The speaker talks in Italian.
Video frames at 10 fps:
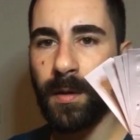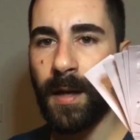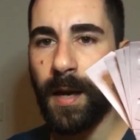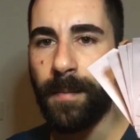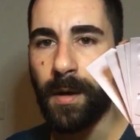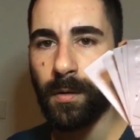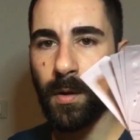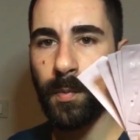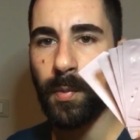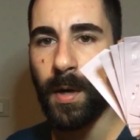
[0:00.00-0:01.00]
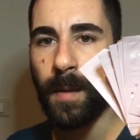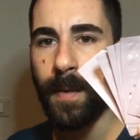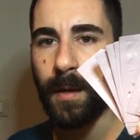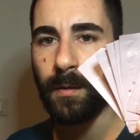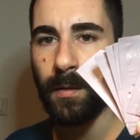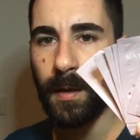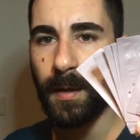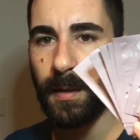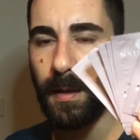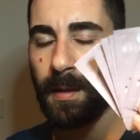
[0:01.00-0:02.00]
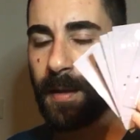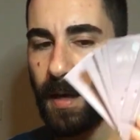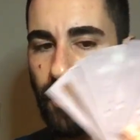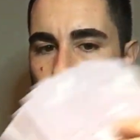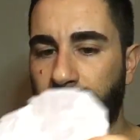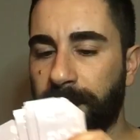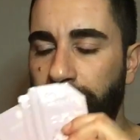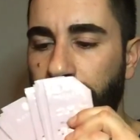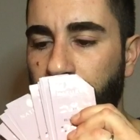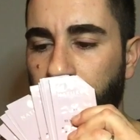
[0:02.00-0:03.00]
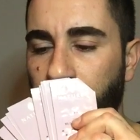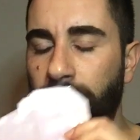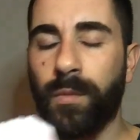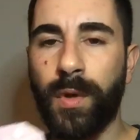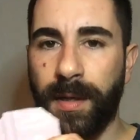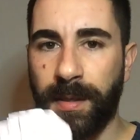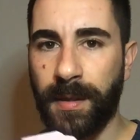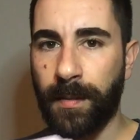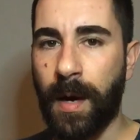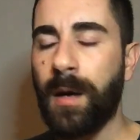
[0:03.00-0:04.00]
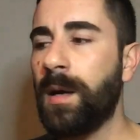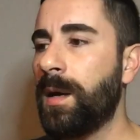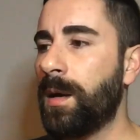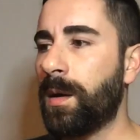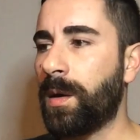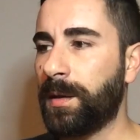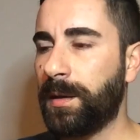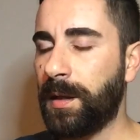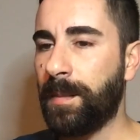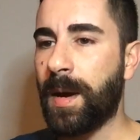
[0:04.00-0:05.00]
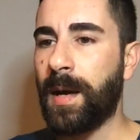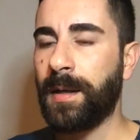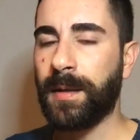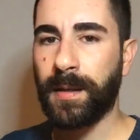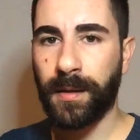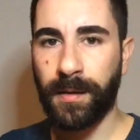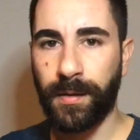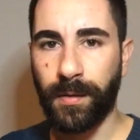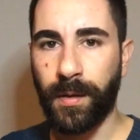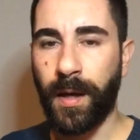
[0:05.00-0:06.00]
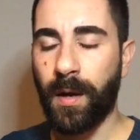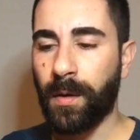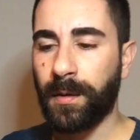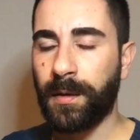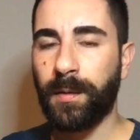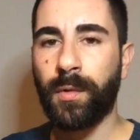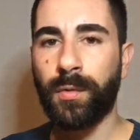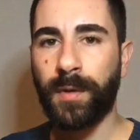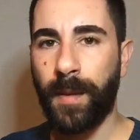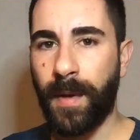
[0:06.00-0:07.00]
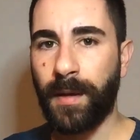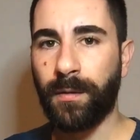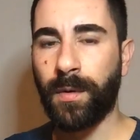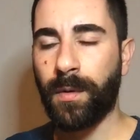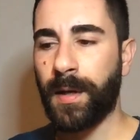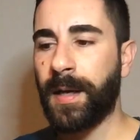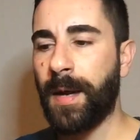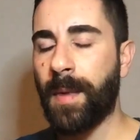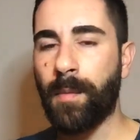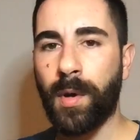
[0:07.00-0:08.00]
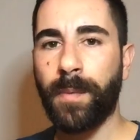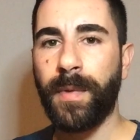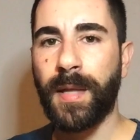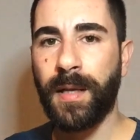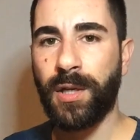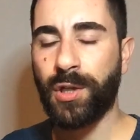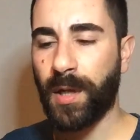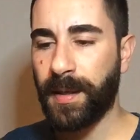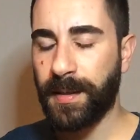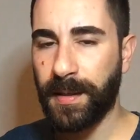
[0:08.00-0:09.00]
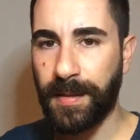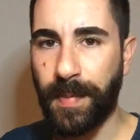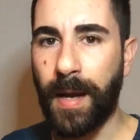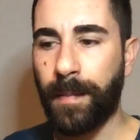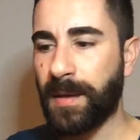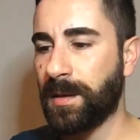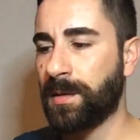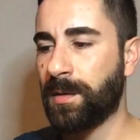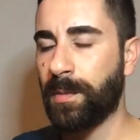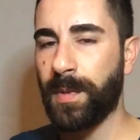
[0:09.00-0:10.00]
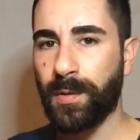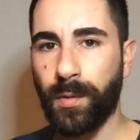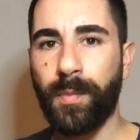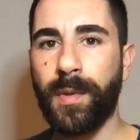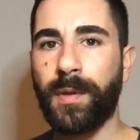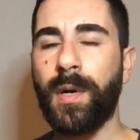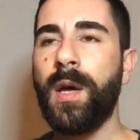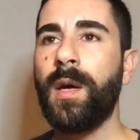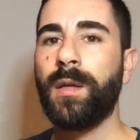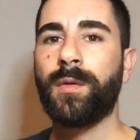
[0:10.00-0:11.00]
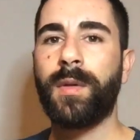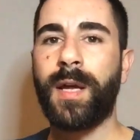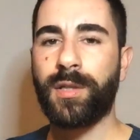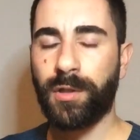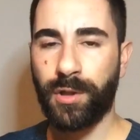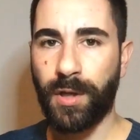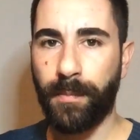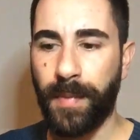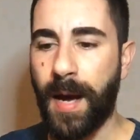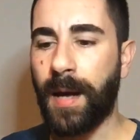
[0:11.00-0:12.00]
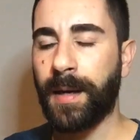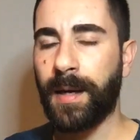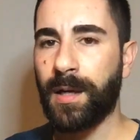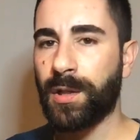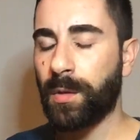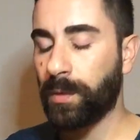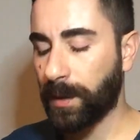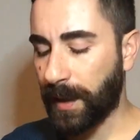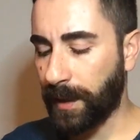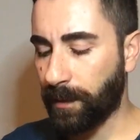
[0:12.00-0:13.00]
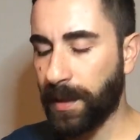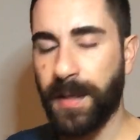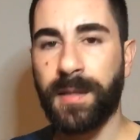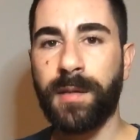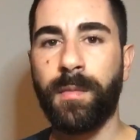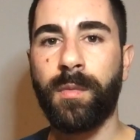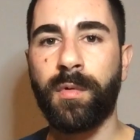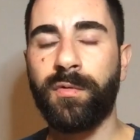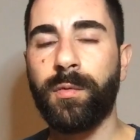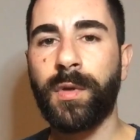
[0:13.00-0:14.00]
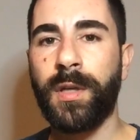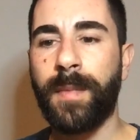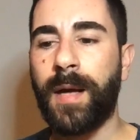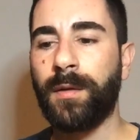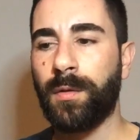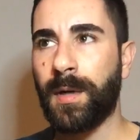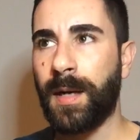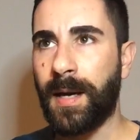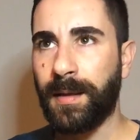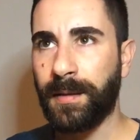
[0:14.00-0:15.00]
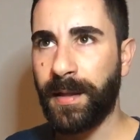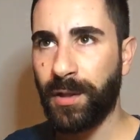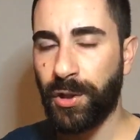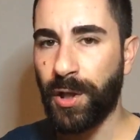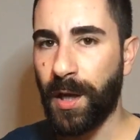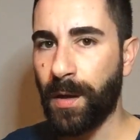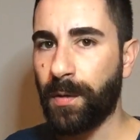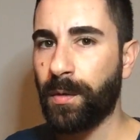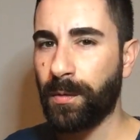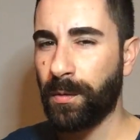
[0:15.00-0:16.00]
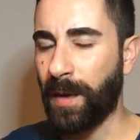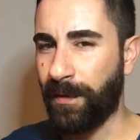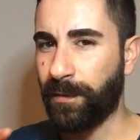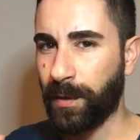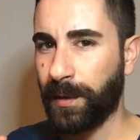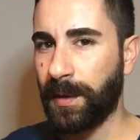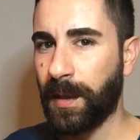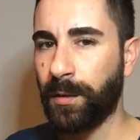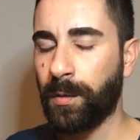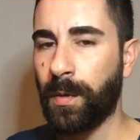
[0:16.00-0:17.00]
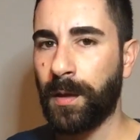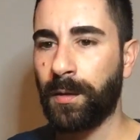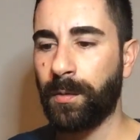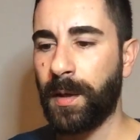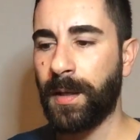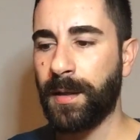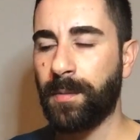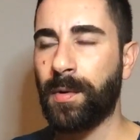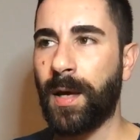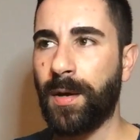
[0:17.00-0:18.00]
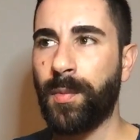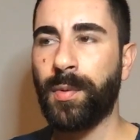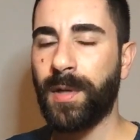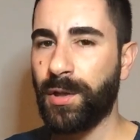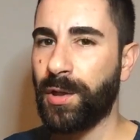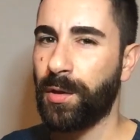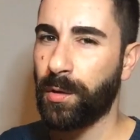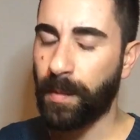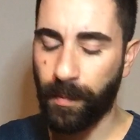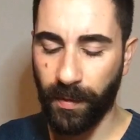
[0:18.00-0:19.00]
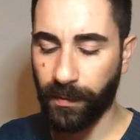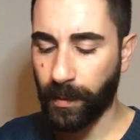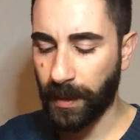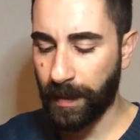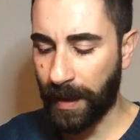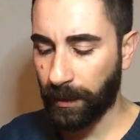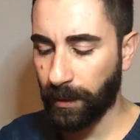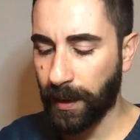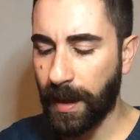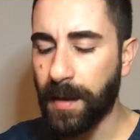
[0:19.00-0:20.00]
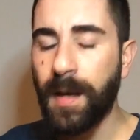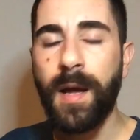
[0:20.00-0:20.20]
Crema corpo alla mandorla di Natures, buonissima ottima idratazione, ottimo nutrimento, è una crema morbida, liscia che si spalma e si assorbe subito, non lascia scia bianca, lascia un gradevolissimo profumo di mandorla leggero, non è forte tanto quanto quella di Erbolario, è più leggero come profumo di mandorla.